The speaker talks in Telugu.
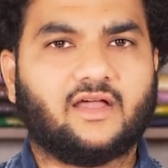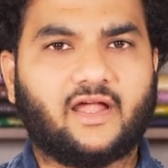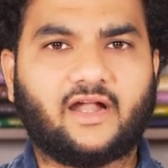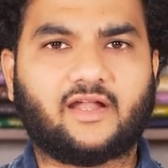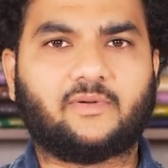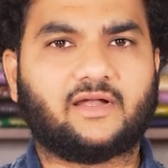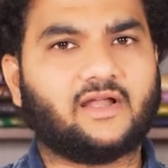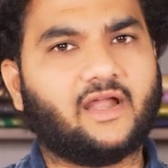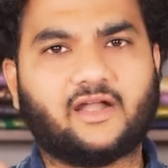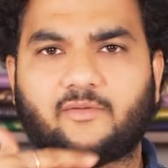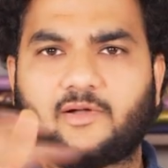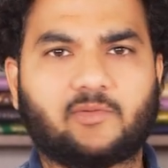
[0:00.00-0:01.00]
హైదరాబాద్ అంటే
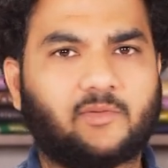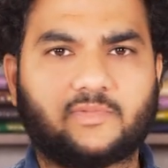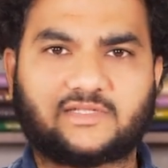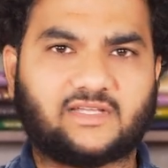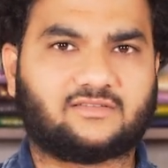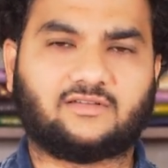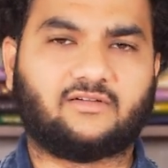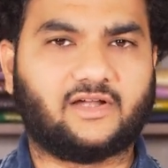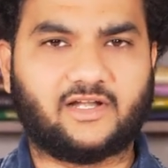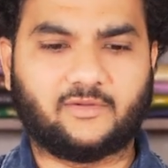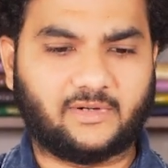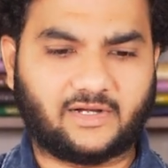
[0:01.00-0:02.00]
హైదరాబాద్ పంపించేస్తాం
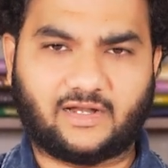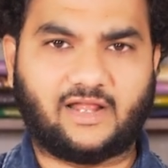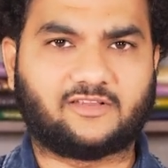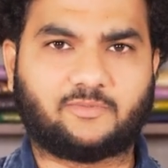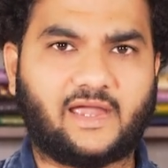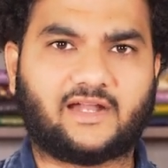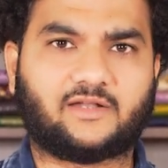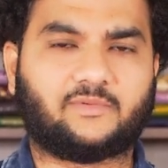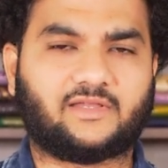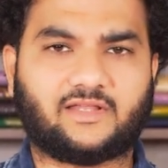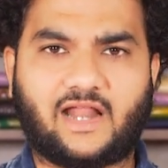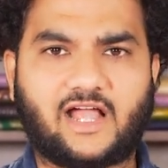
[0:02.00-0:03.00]
హైదరాబాద్ అని రాసి ప్యాకెట్
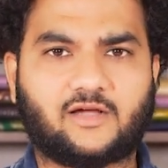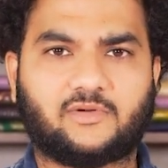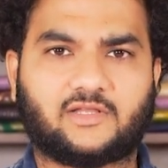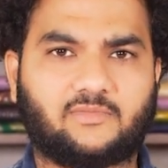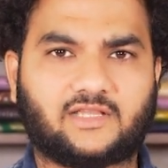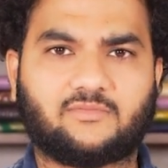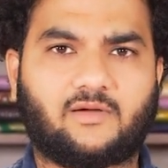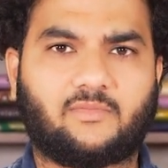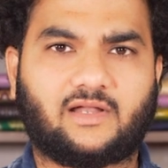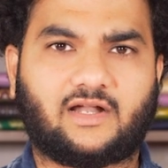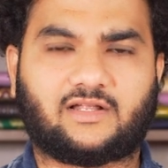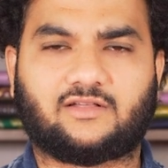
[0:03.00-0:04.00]
మీద రాకపోతే మాత్రం
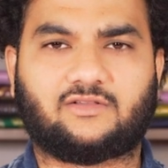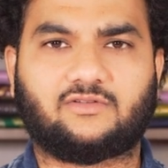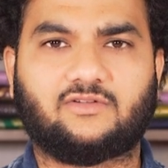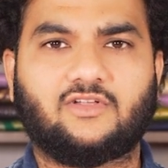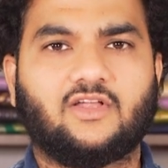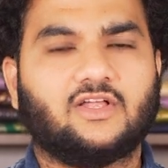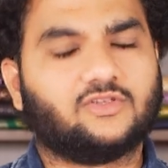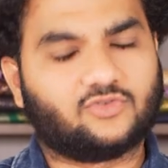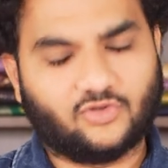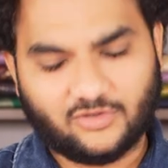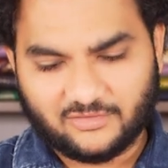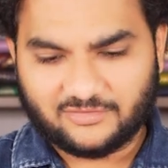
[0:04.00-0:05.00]
మమ్మల్ని అడగద్దు సో